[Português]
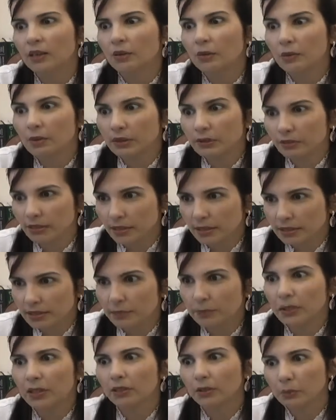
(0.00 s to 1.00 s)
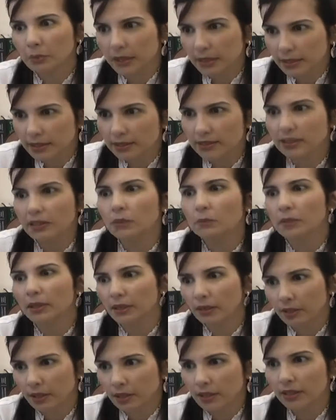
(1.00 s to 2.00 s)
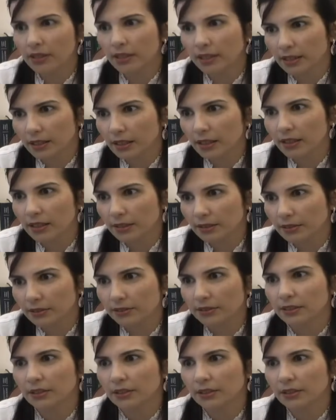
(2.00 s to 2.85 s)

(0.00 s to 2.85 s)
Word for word: um envelhecimento, uma agressão maior naquele lado.